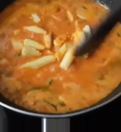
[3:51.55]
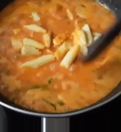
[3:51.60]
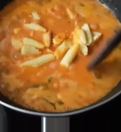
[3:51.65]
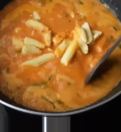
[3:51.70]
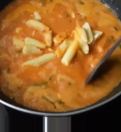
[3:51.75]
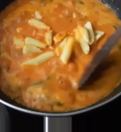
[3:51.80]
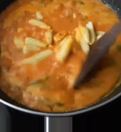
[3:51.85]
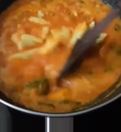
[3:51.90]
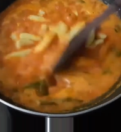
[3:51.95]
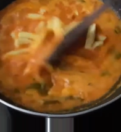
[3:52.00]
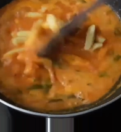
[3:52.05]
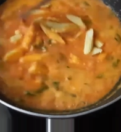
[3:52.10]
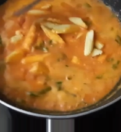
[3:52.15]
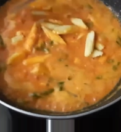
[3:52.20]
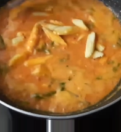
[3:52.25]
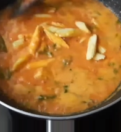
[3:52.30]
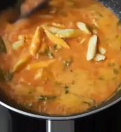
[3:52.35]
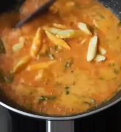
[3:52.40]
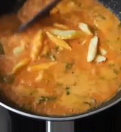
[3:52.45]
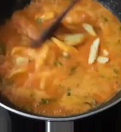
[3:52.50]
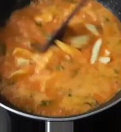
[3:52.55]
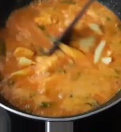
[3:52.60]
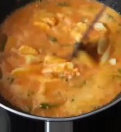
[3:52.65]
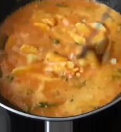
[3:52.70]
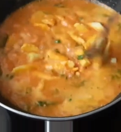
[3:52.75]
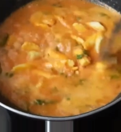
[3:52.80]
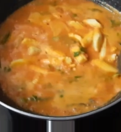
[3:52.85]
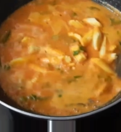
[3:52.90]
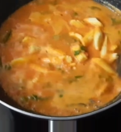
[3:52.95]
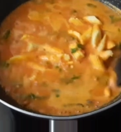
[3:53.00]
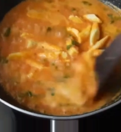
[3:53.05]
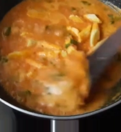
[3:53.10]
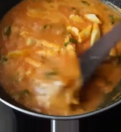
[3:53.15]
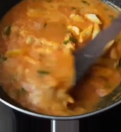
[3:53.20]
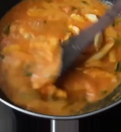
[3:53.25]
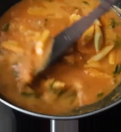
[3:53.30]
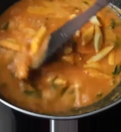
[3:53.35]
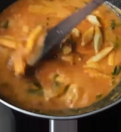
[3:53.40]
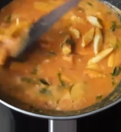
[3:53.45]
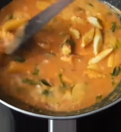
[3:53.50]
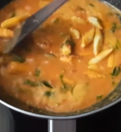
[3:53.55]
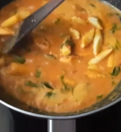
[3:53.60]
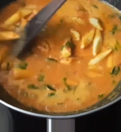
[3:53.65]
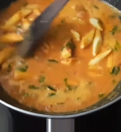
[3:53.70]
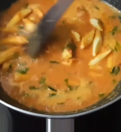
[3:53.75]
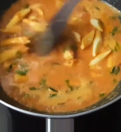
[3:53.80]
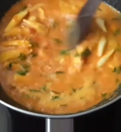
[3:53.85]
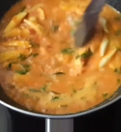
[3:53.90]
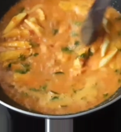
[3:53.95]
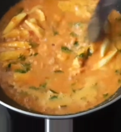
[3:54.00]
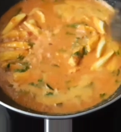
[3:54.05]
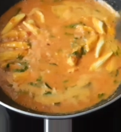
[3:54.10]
కొంచెం చిక్కబడేట్టుగా ఉడికించాను